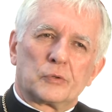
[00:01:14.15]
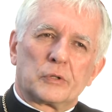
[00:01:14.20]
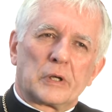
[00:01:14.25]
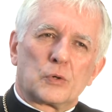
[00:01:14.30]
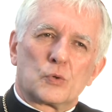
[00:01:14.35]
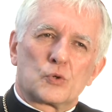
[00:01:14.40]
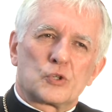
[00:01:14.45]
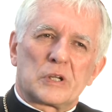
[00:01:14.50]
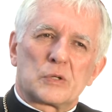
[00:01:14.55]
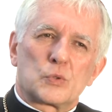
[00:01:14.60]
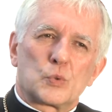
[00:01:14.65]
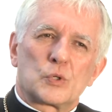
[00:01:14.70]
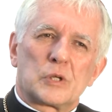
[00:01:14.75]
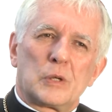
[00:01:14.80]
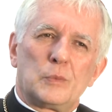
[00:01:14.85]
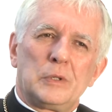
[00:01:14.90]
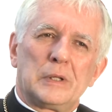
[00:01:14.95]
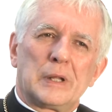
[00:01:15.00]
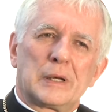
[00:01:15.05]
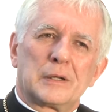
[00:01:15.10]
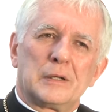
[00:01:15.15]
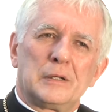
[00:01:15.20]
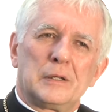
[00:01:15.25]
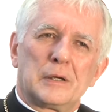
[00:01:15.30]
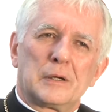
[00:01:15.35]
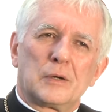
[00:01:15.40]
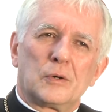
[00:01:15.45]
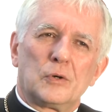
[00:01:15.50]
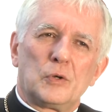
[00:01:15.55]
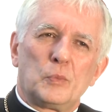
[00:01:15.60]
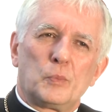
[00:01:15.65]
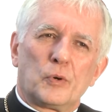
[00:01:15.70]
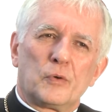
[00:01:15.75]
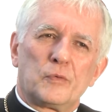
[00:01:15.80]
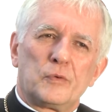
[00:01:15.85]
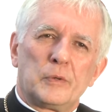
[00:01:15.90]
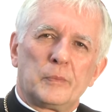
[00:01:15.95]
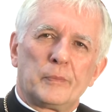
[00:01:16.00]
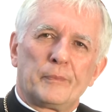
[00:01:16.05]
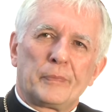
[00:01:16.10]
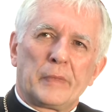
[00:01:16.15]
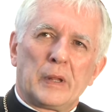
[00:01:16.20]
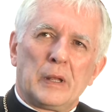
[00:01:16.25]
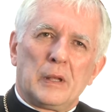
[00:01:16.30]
tego czasu seminaryjnego i powiem,